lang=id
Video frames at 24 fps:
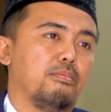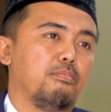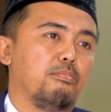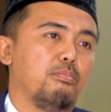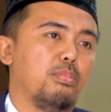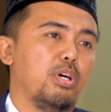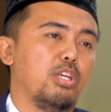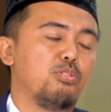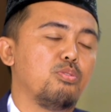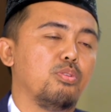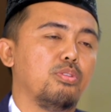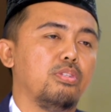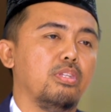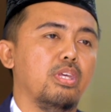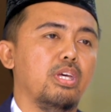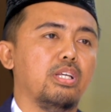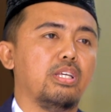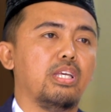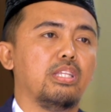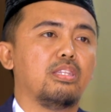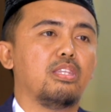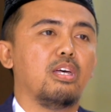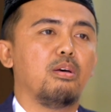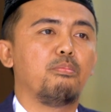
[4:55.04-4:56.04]

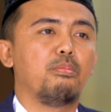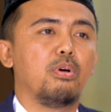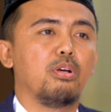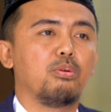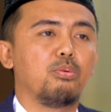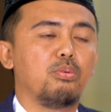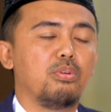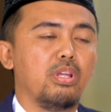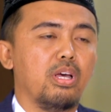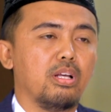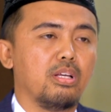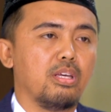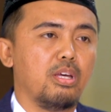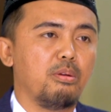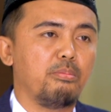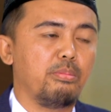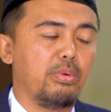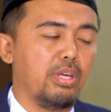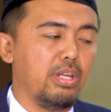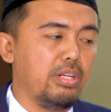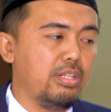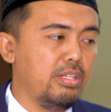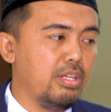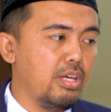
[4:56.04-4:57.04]
Maksudnya kita menggunakan
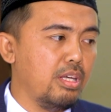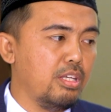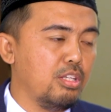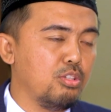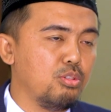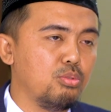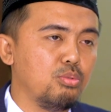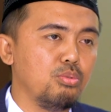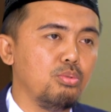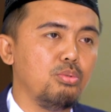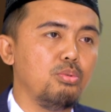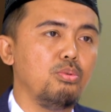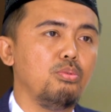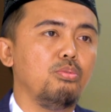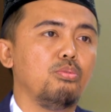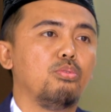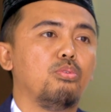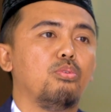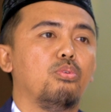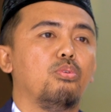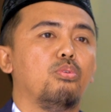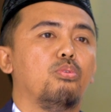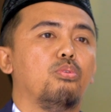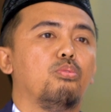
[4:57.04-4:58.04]
media itu
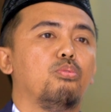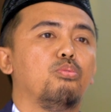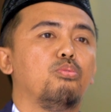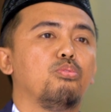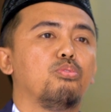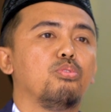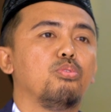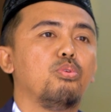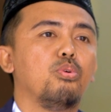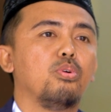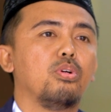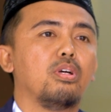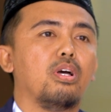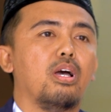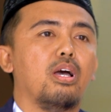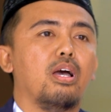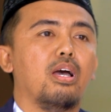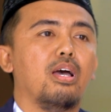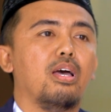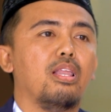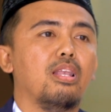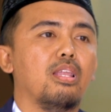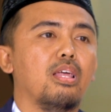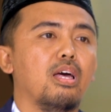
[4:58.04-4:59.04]
untuk
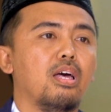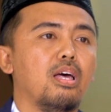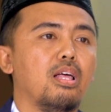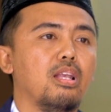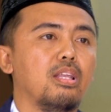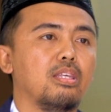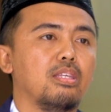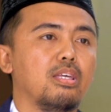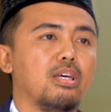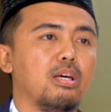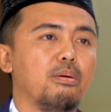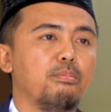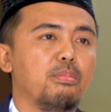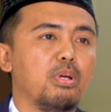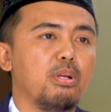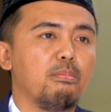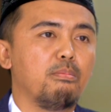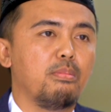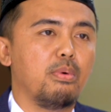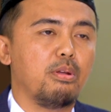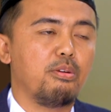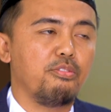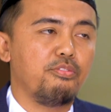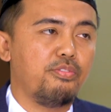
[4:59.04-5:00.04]
hal-hal yang
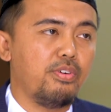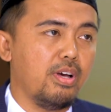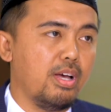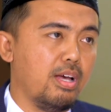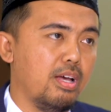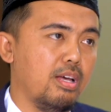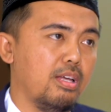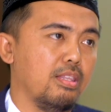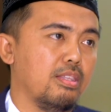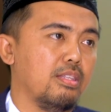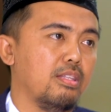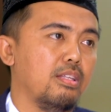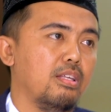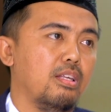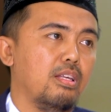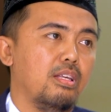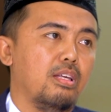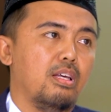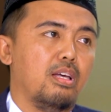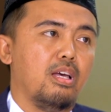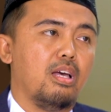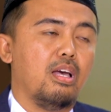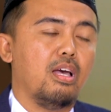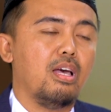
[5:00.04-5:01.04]
bermanfaat,
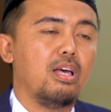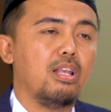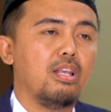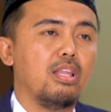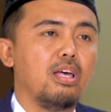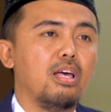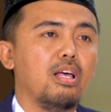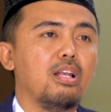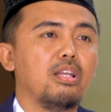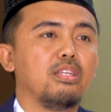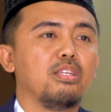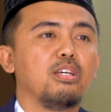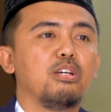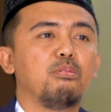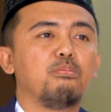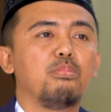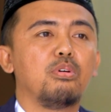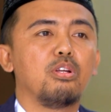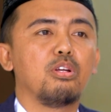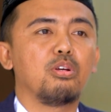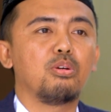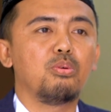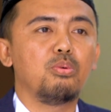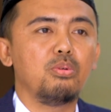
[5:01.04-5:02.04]
hal-hal
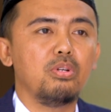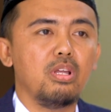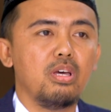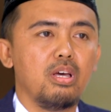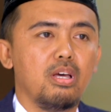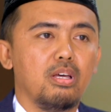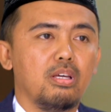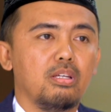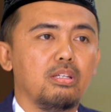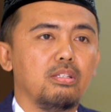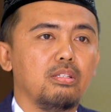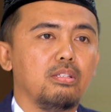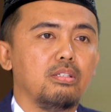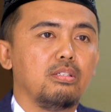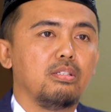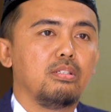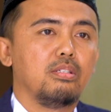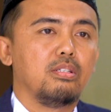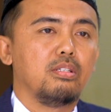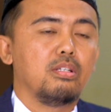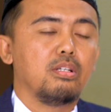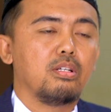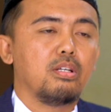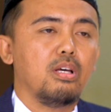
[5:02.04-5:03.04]
yang berguna.
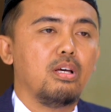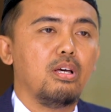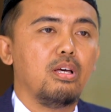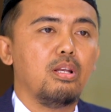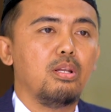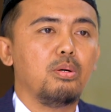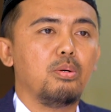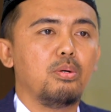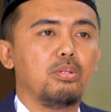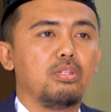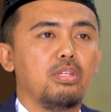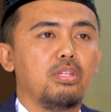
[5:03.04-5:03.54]
Kalau